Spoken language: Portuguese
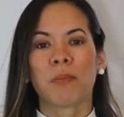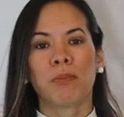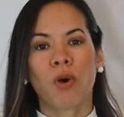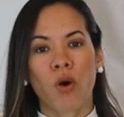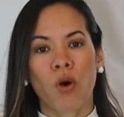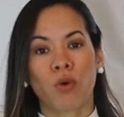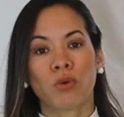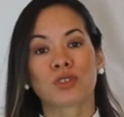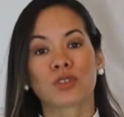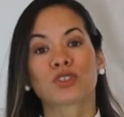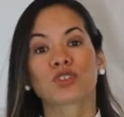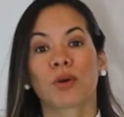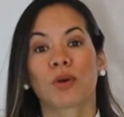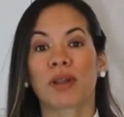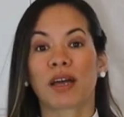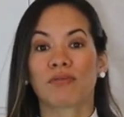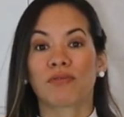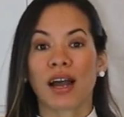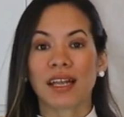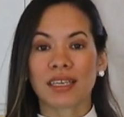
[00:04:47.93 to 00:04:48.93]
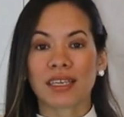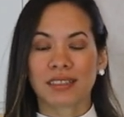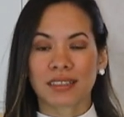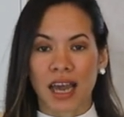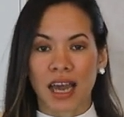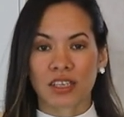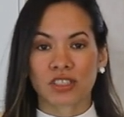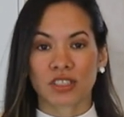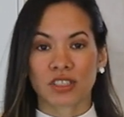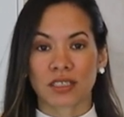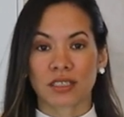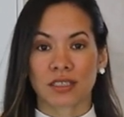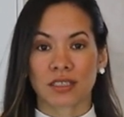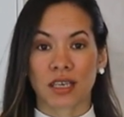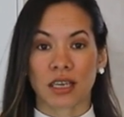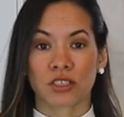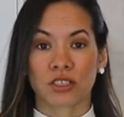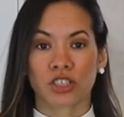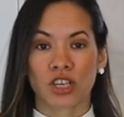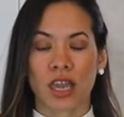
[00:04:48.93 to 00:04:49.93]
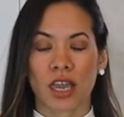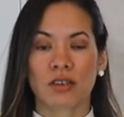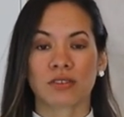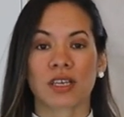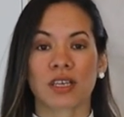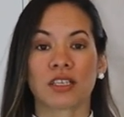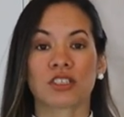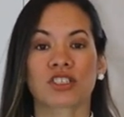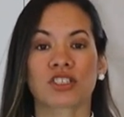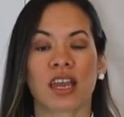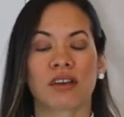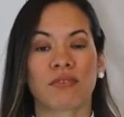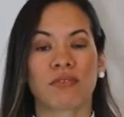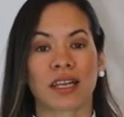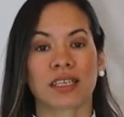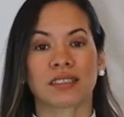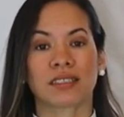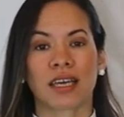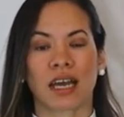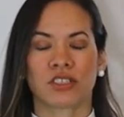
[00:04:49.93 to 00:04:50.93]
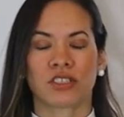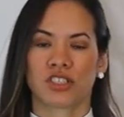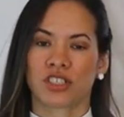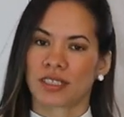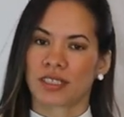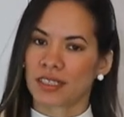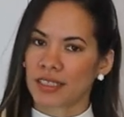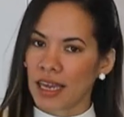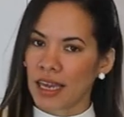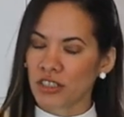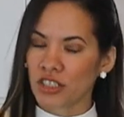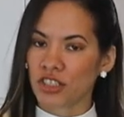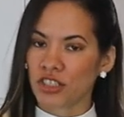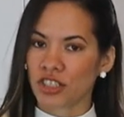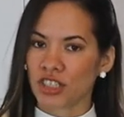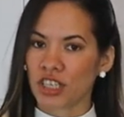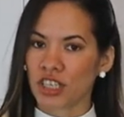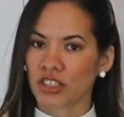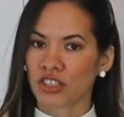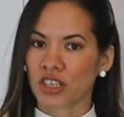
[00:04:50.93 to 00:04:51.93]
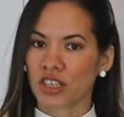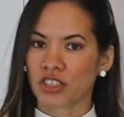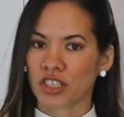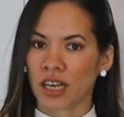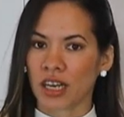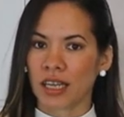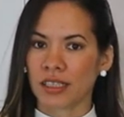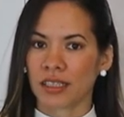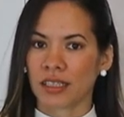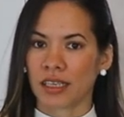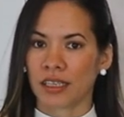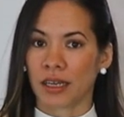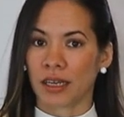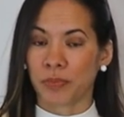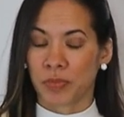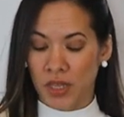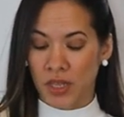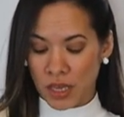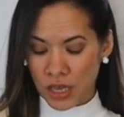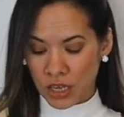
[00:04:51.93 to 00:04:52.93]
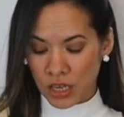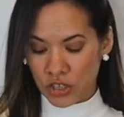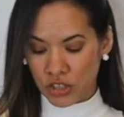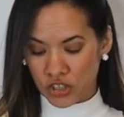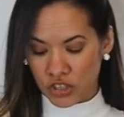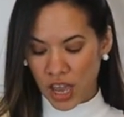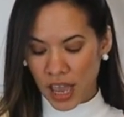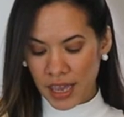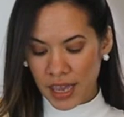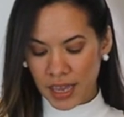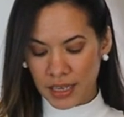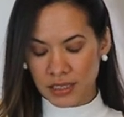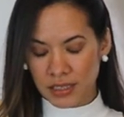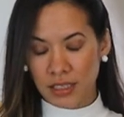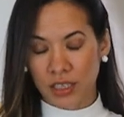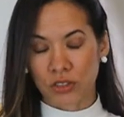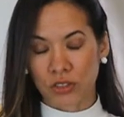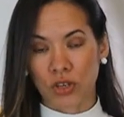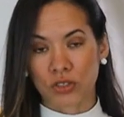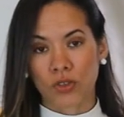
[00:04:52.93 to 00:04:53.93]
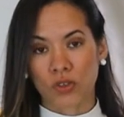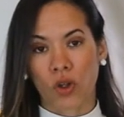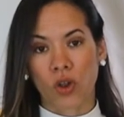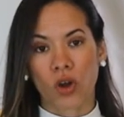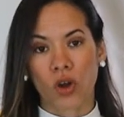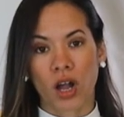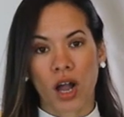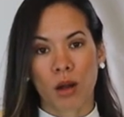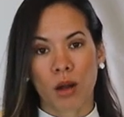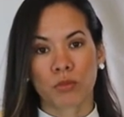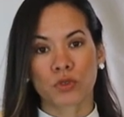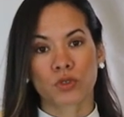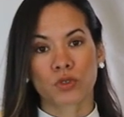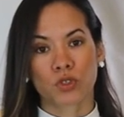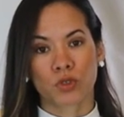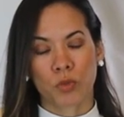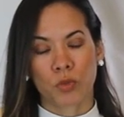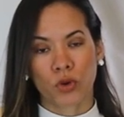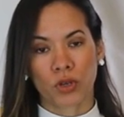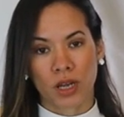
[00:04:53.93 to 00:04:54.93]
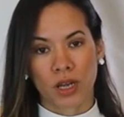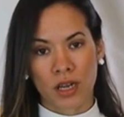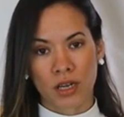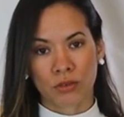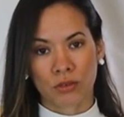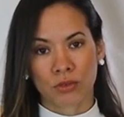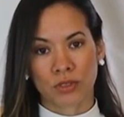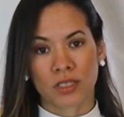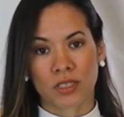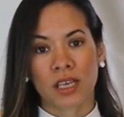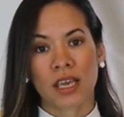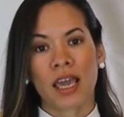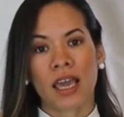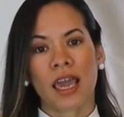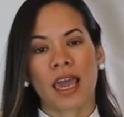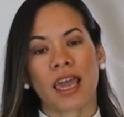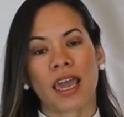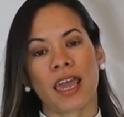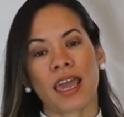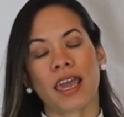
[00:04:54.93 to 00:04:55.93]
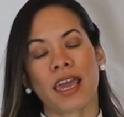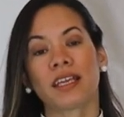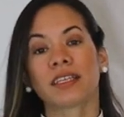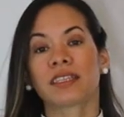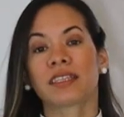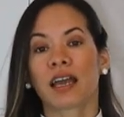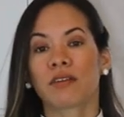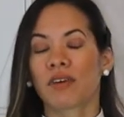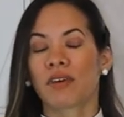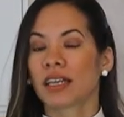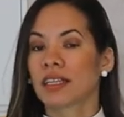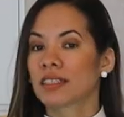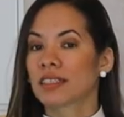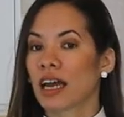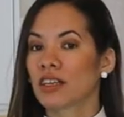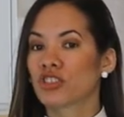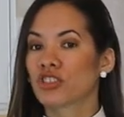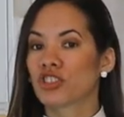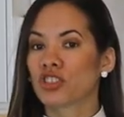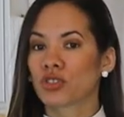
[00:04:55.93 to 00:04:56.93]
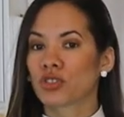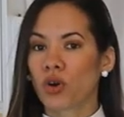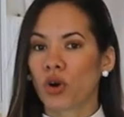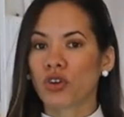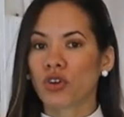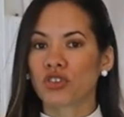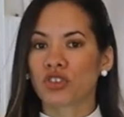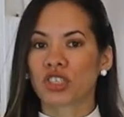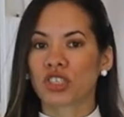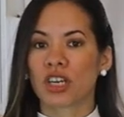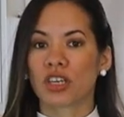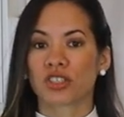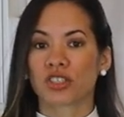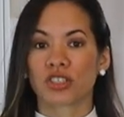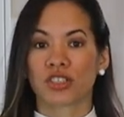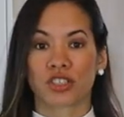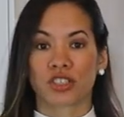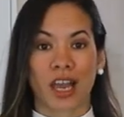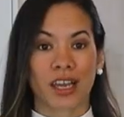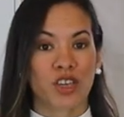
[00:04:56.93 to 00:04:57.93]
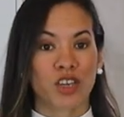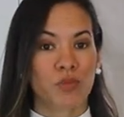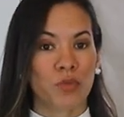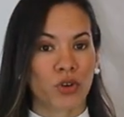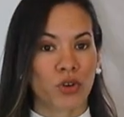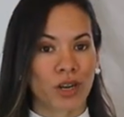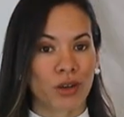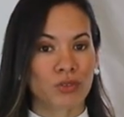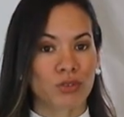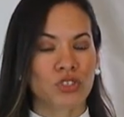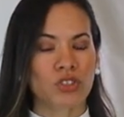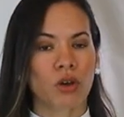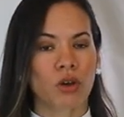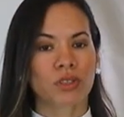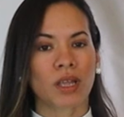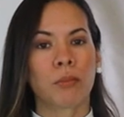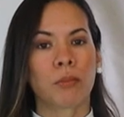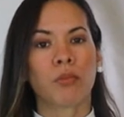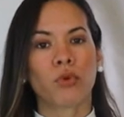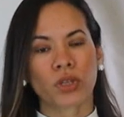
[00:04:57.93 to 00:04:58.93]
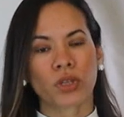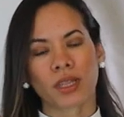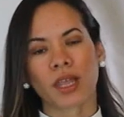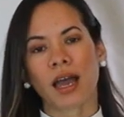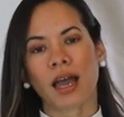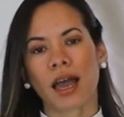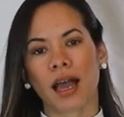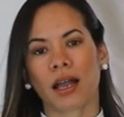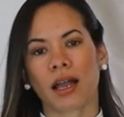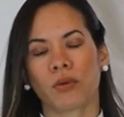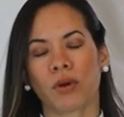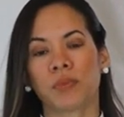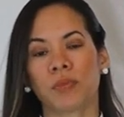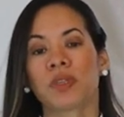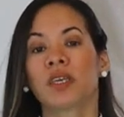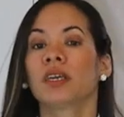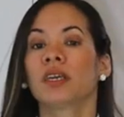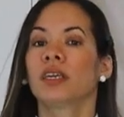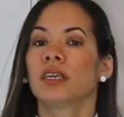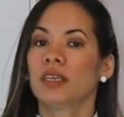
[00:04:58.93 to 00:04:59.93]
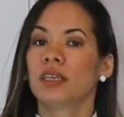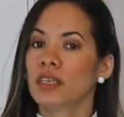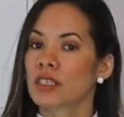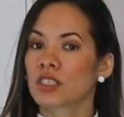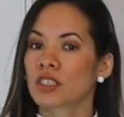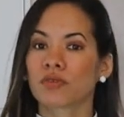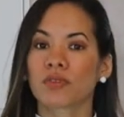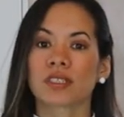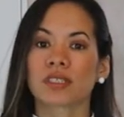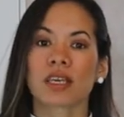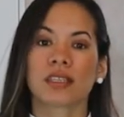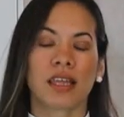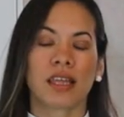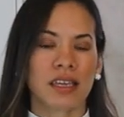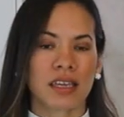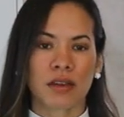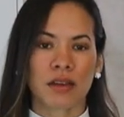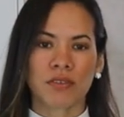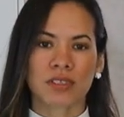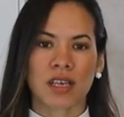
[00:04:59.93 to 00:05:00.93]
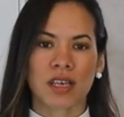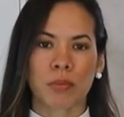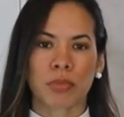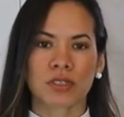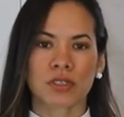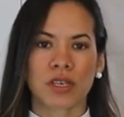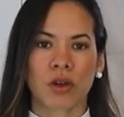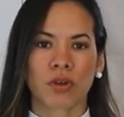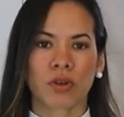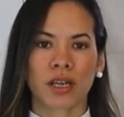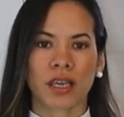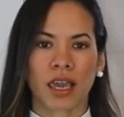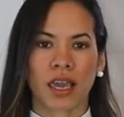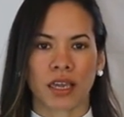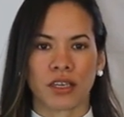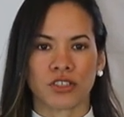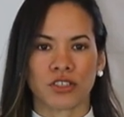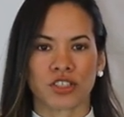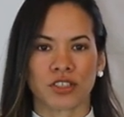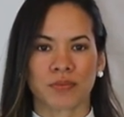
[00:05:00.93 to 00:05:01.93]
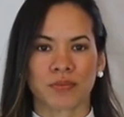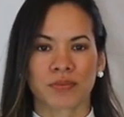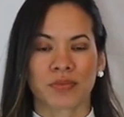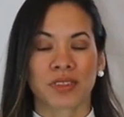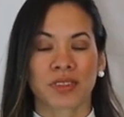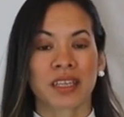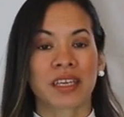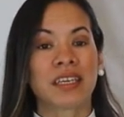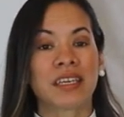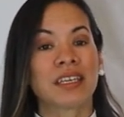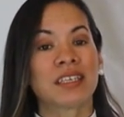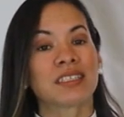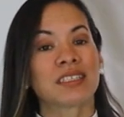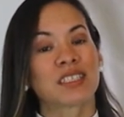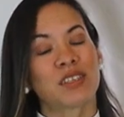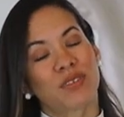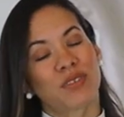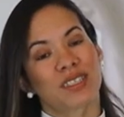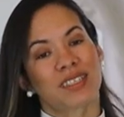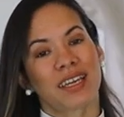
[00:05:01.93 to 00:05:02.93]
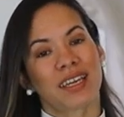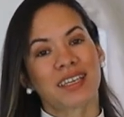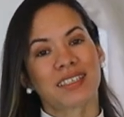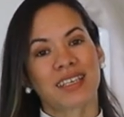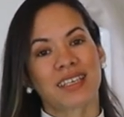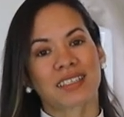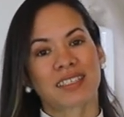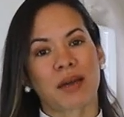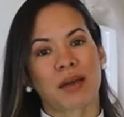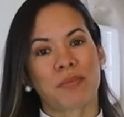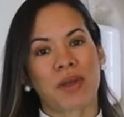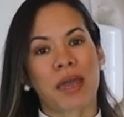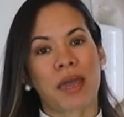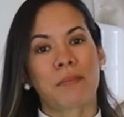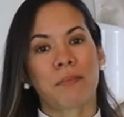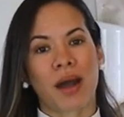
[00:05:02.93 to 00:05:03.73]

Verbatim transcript: Bom, sobre a validade desses recheios, eles têm a validade de 7 dias na geladeira. Já esse que nós colocamos, os morangos, é, ele tem a validade de dois dias, já que o morango solta muita água. E isso você tem que avisar para o seu cliente. Se você quiser saber